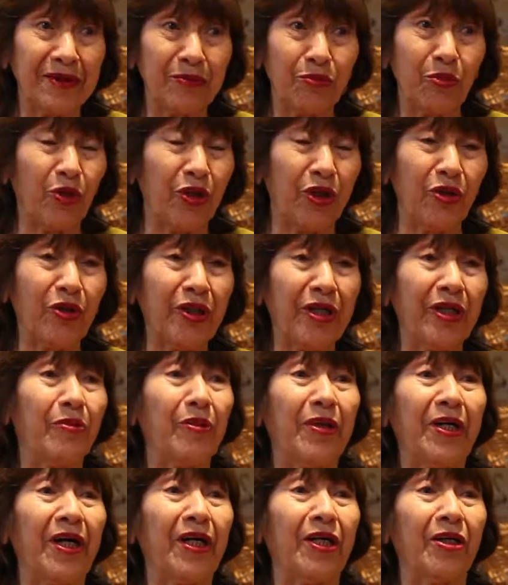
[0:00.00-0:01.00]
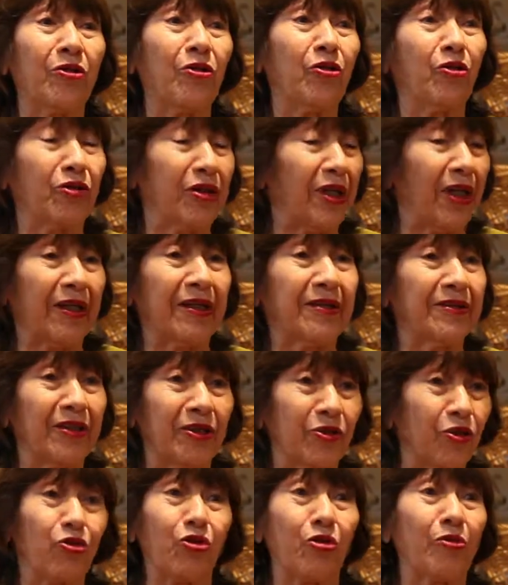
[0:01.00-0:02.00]
porque no es que venga otra gente
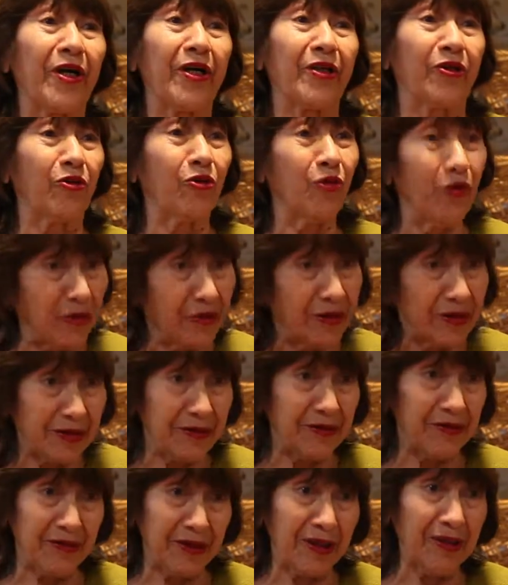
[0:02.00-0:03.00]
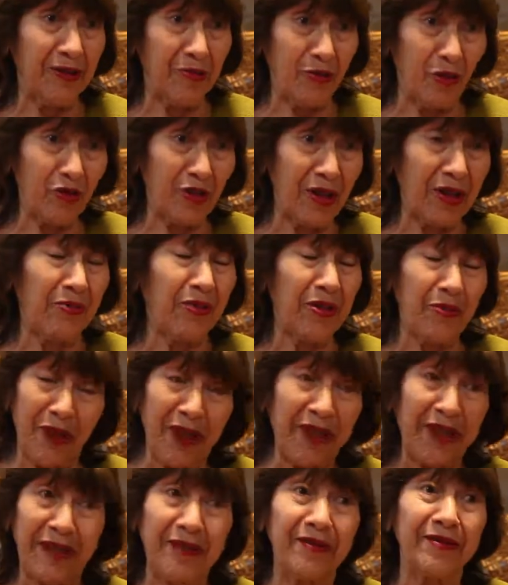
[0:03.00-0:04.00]
de otro barrio, no, tenemos la misma
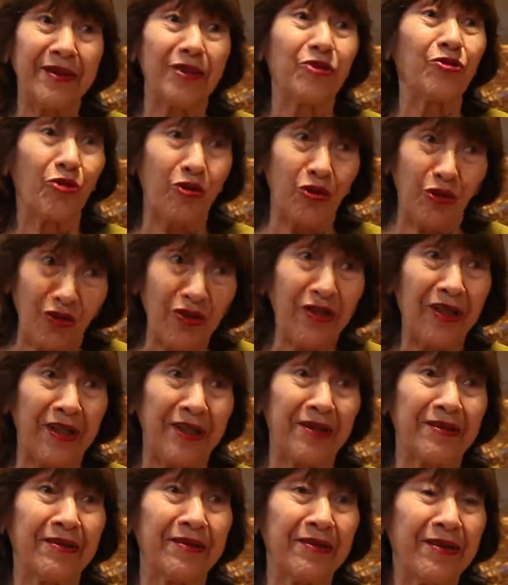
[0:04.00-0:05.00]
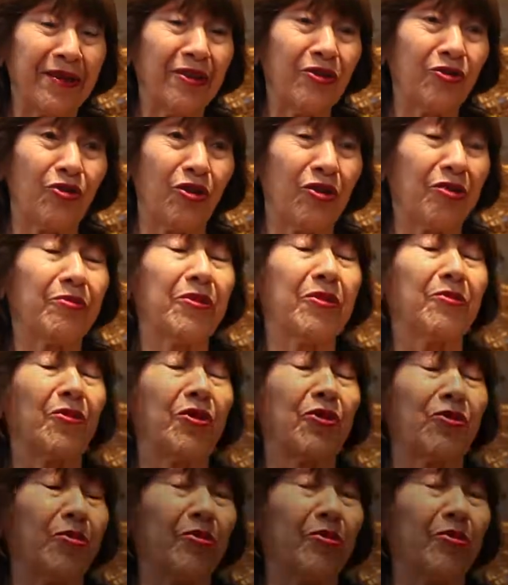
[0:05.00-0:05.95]
gente todos los días, son los mismos